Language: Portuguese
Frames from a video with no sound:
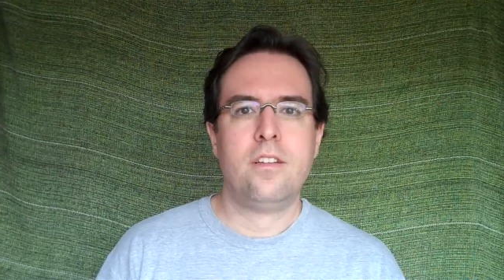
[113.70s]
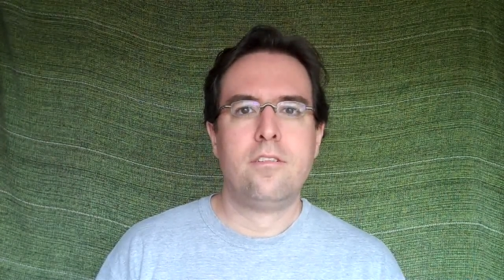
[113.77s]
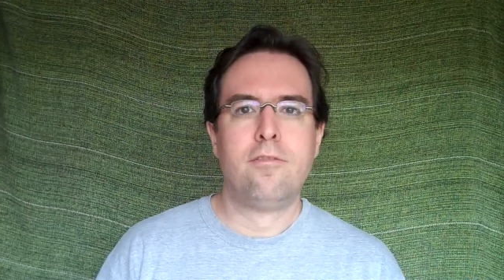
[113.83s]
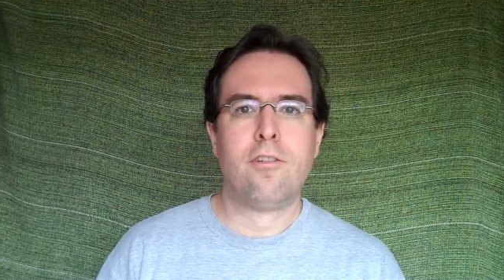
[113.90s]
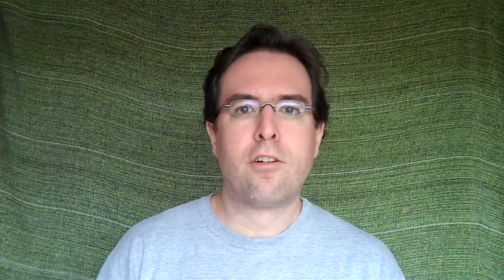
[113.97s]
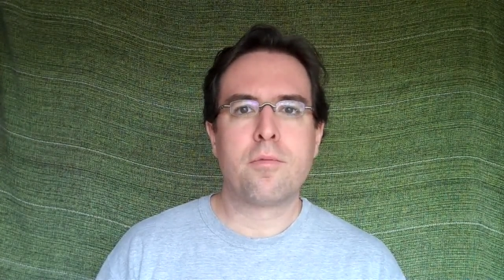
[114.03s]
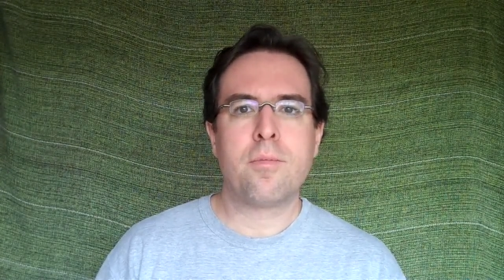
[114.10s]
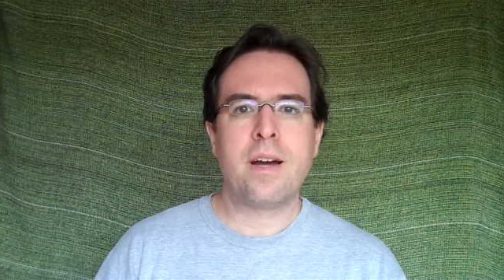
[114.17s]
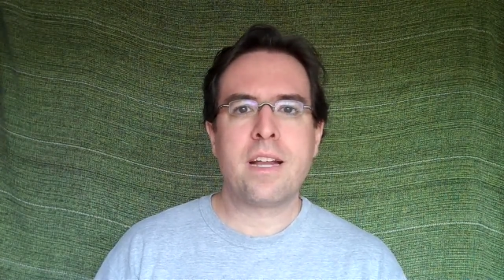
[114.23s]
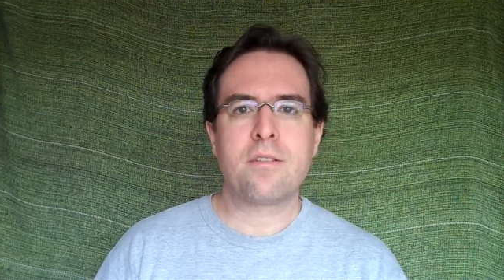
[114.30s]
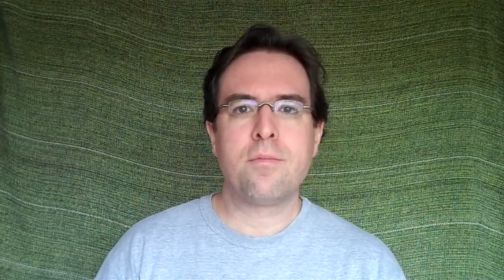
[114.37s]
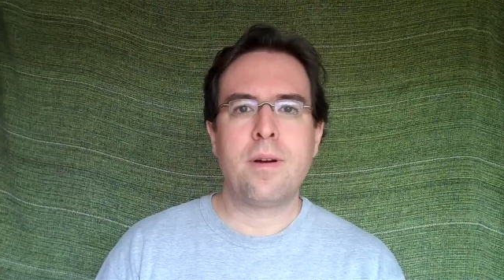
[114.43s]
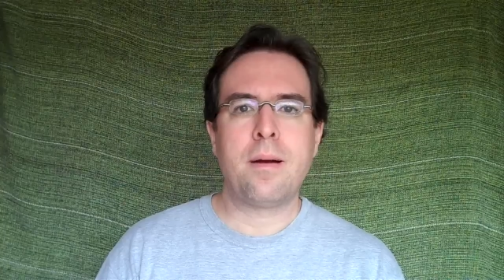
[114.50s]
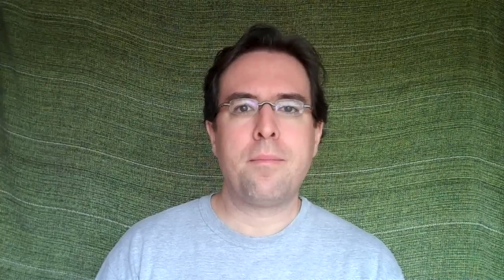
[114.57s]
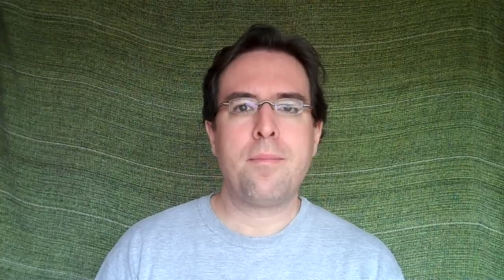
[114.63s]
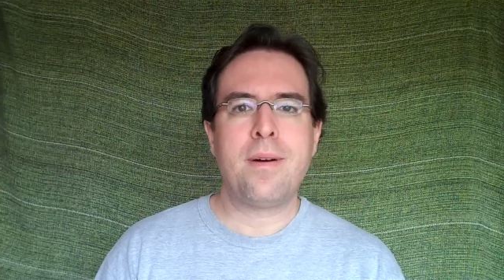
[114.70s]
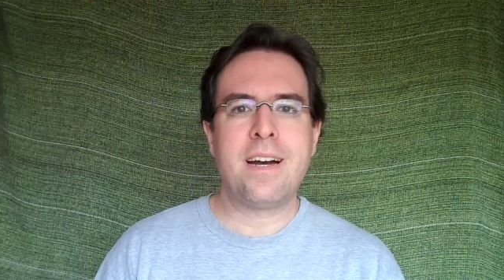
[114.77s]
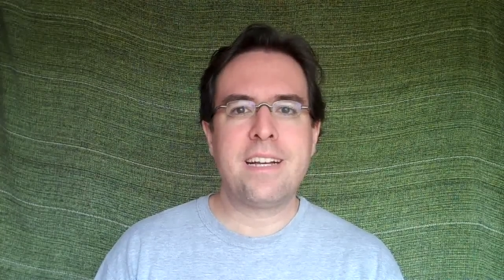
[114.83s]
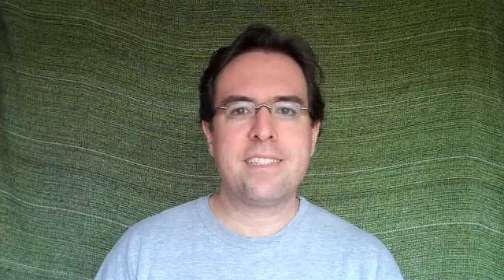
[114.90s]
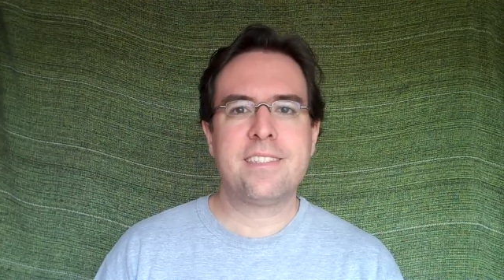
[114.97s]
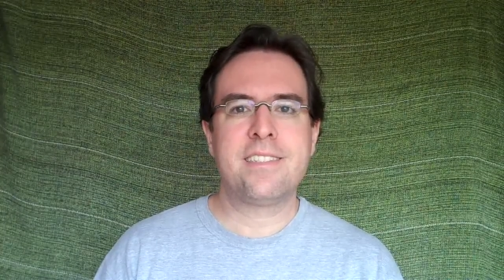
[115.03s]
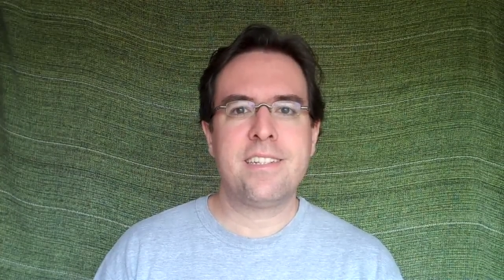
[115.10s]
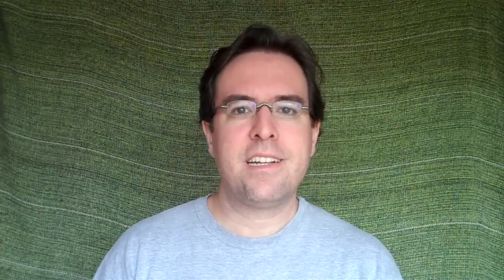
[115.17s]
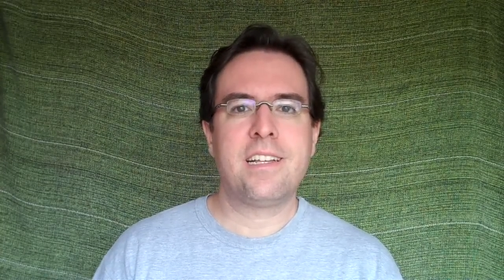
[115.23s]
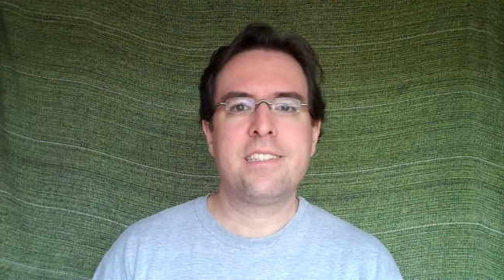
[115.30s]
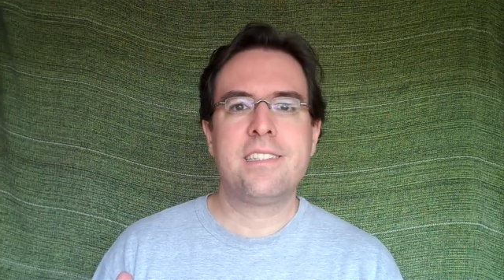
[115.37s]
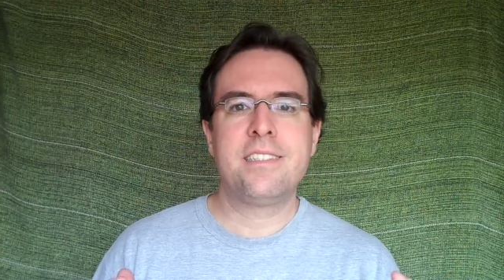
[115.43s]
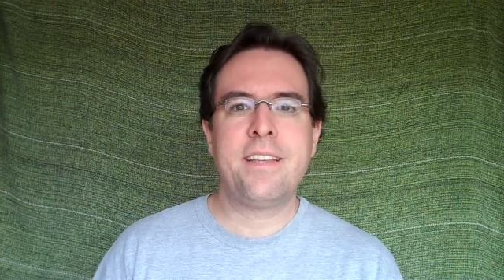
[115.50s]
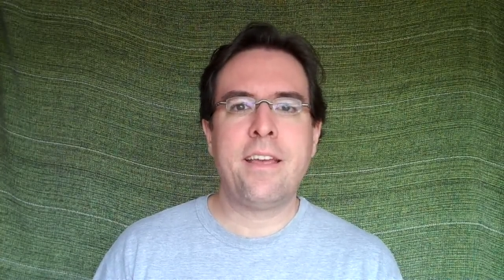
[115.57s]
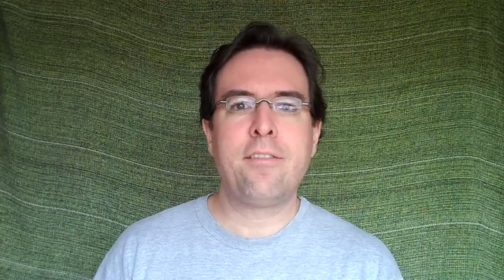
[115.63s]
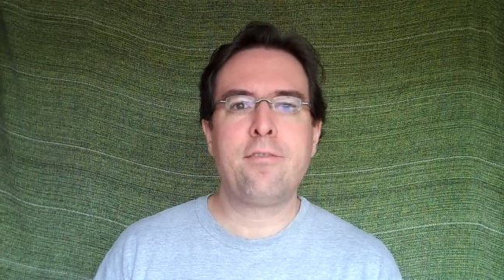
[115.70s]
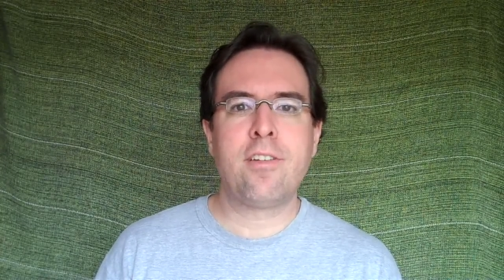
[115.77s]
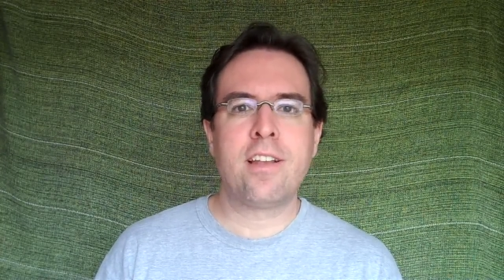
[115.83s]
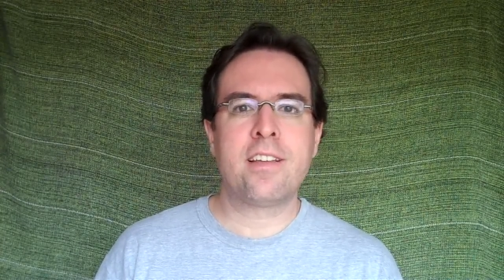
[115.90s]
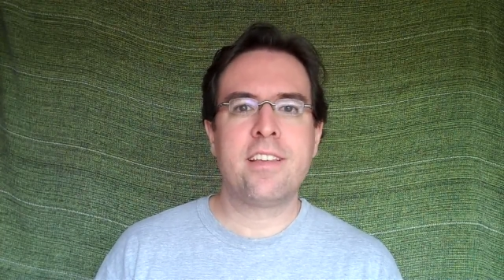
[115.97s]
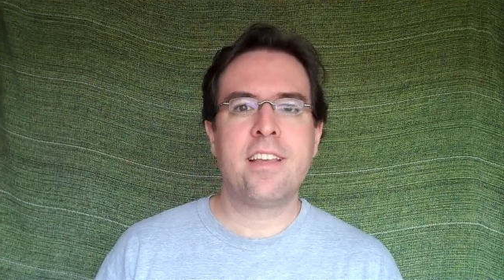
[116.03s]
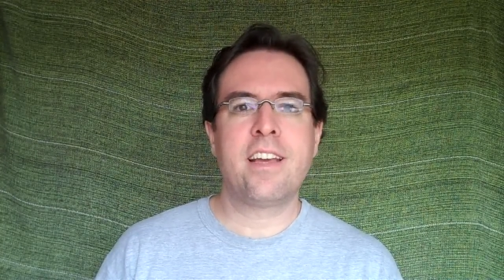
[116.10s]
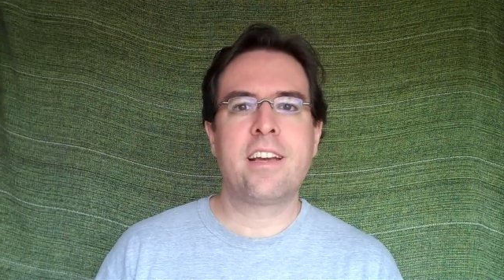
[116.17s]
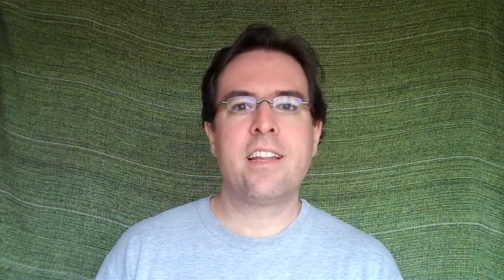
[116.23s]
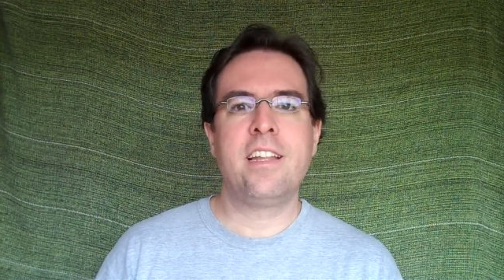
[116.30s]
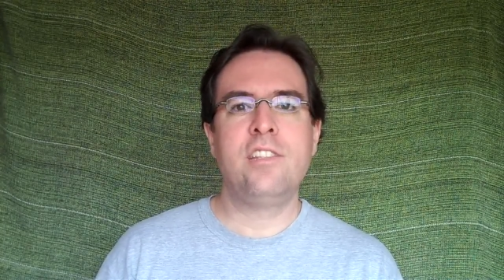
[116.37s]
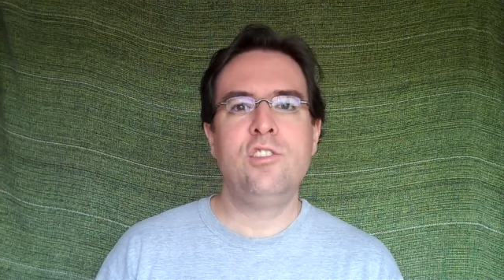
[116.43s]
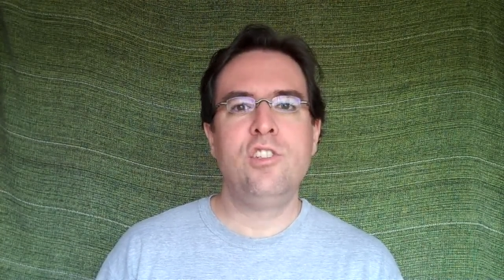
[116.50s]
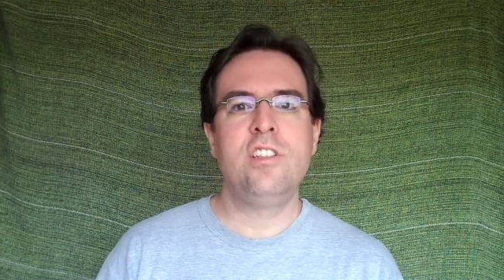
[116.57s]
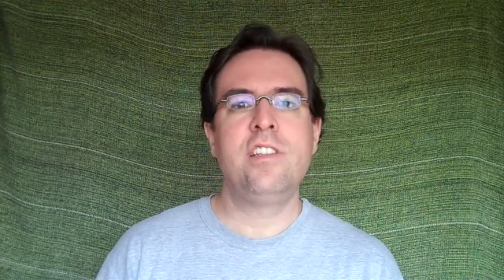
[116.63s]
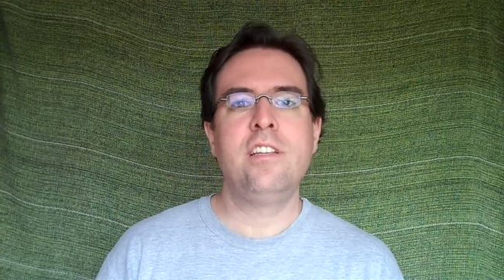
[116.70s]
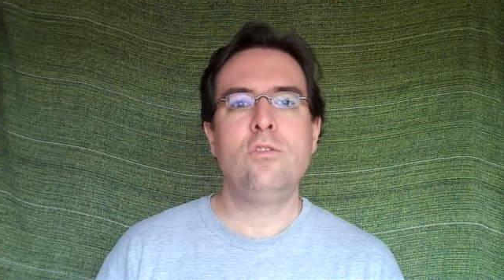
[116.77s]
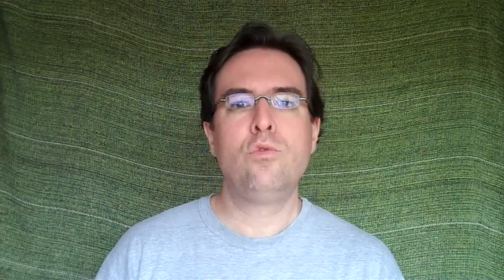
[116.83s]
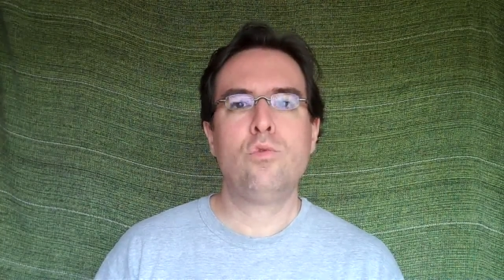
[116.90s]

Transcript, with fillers: formar uma massa acéfala que acredita em